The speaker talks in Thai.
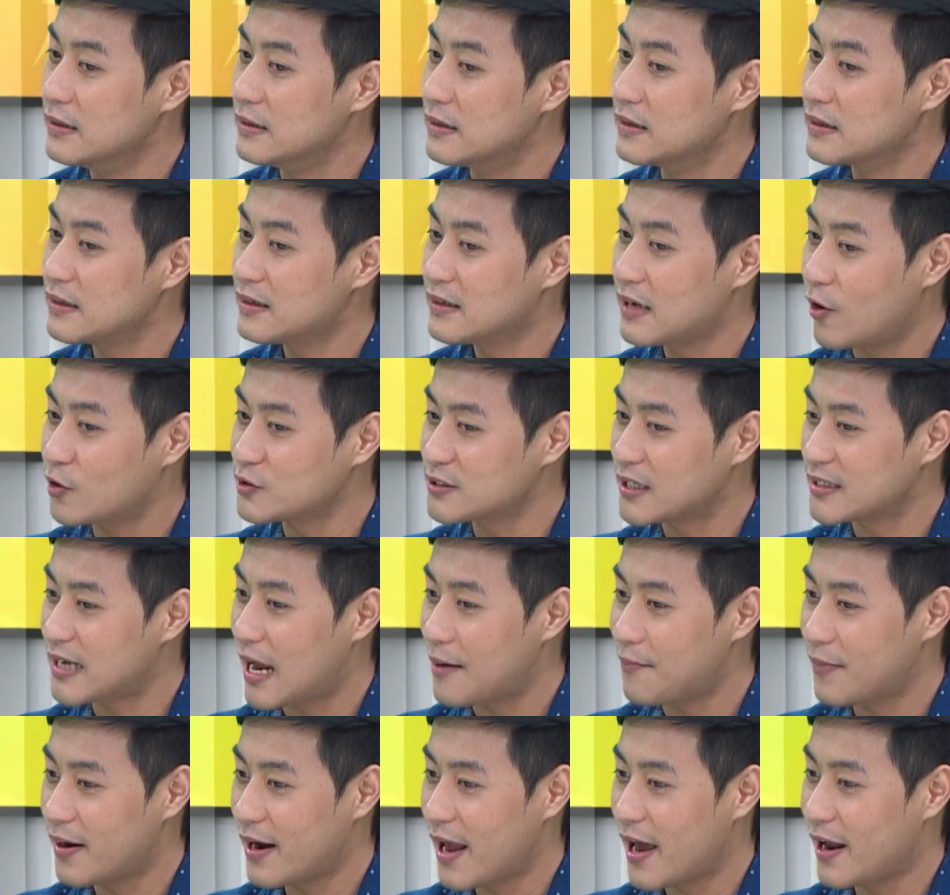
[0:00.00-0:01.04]
อเราจะ
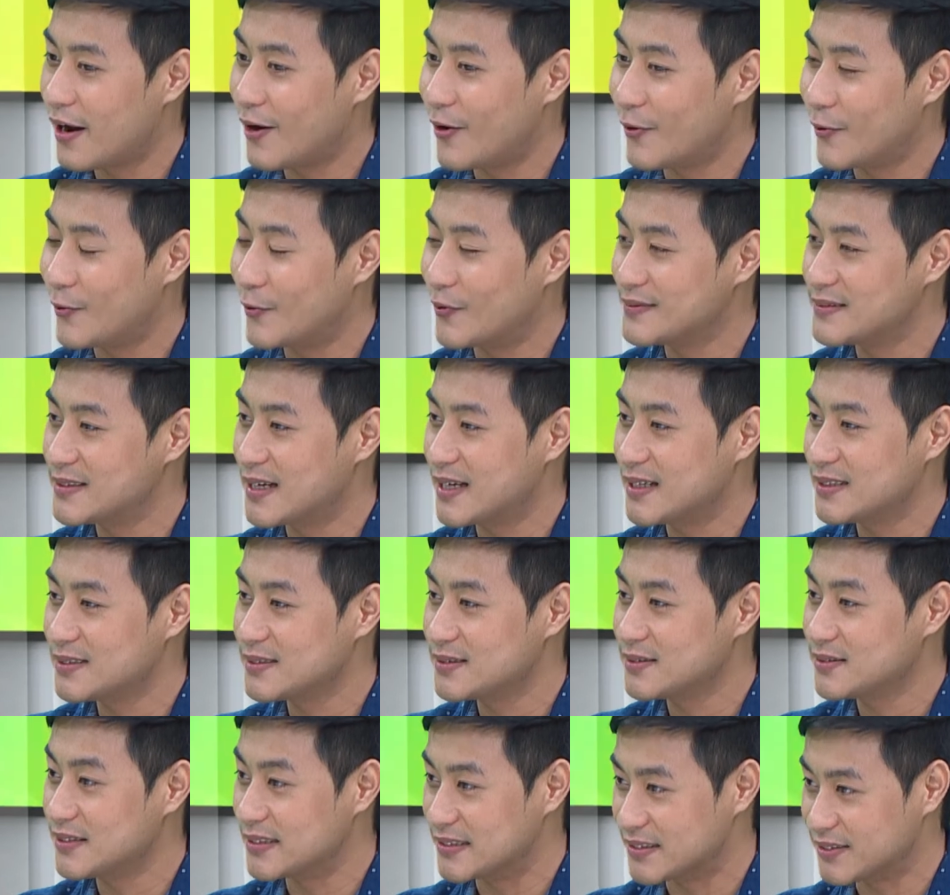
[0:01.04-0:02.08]
ทำอะไรเราควรจะ
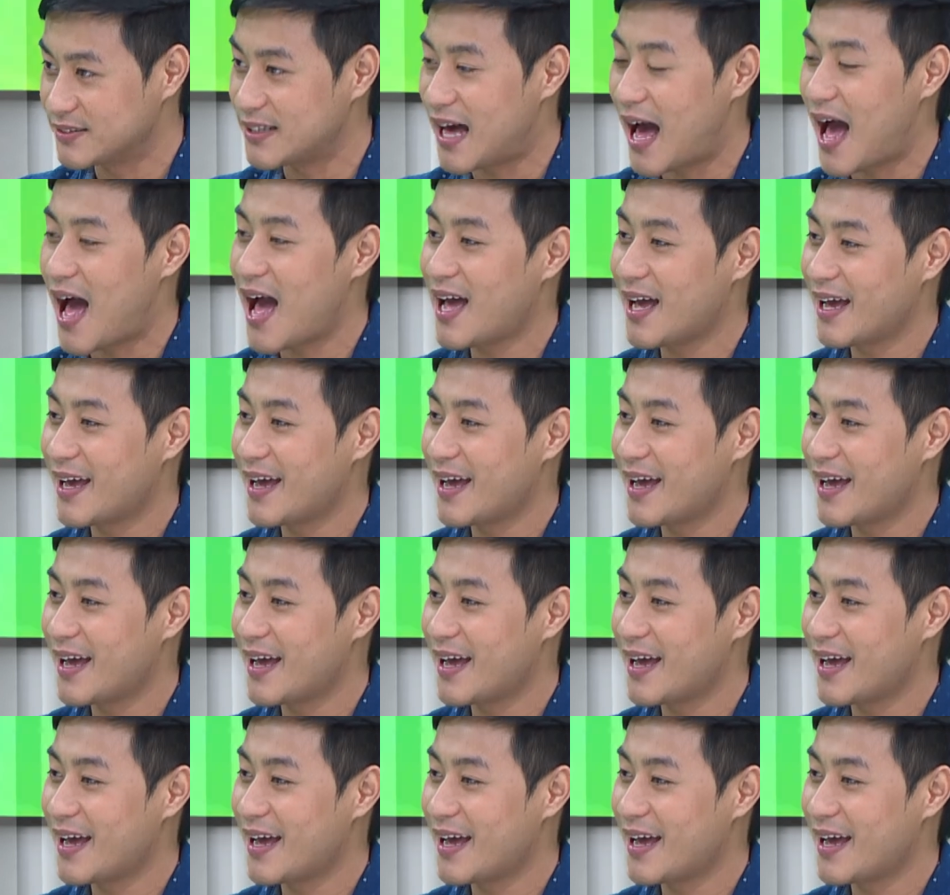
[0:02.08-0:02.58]
ศึกษา